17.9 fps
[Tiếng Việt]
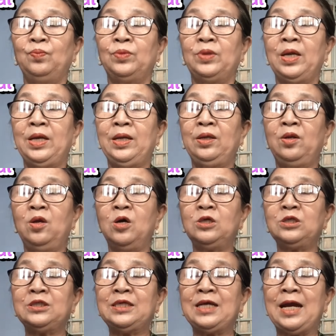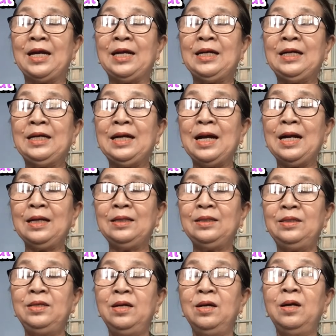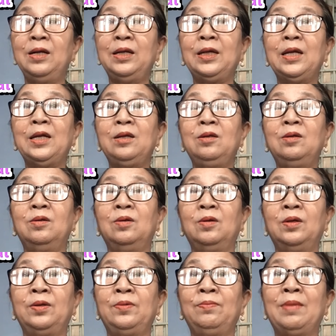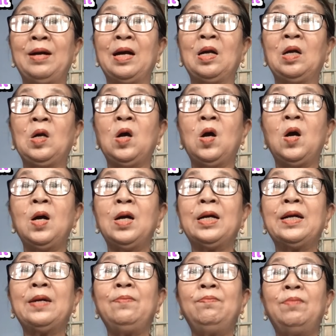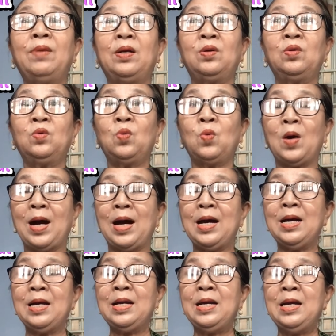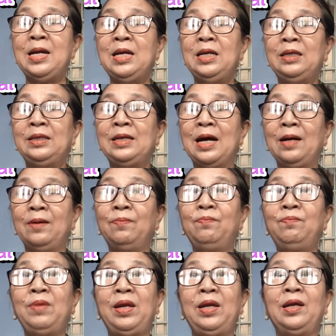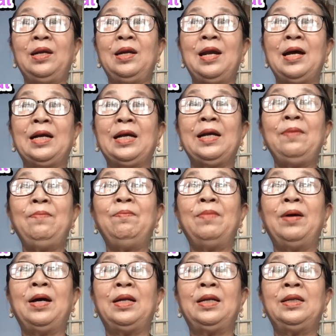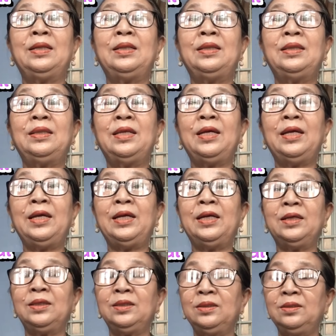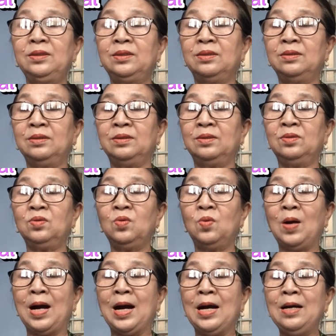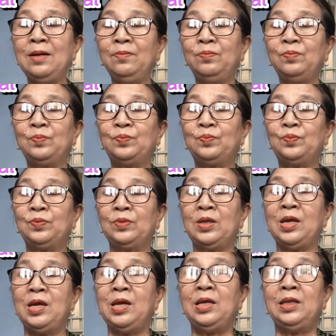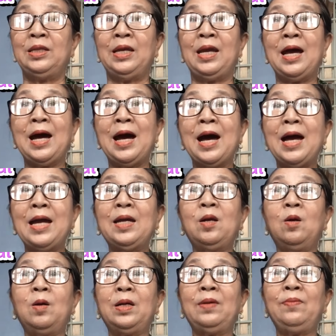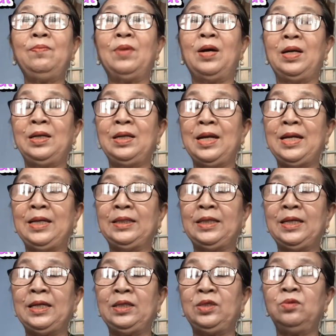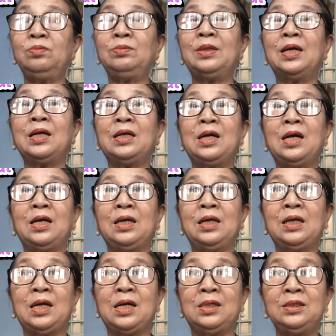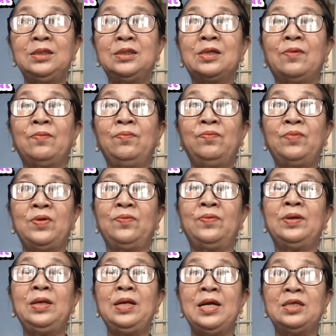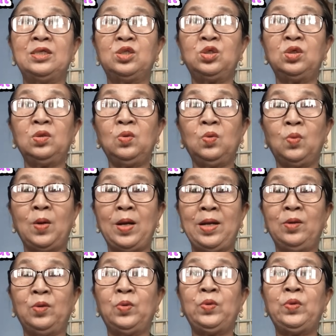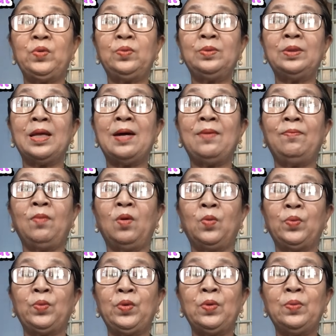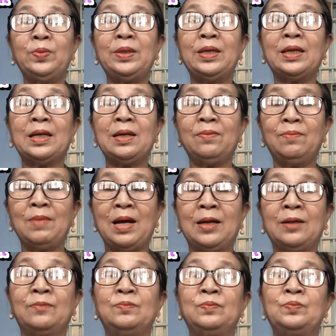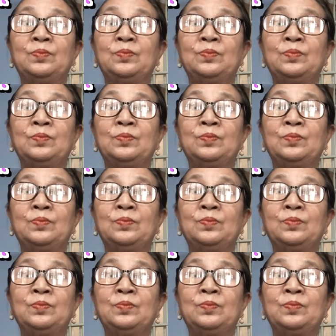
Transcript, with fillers: thì nó sẽ khác với cái người mà có cái mệnh quả đặc biệt là cái mệnh thiên thượng quả thì ai có cái mệnh này thì chúng ta cần cẩn trọng về vấn đề sức khỏe của chúng ta một chút nha các bạn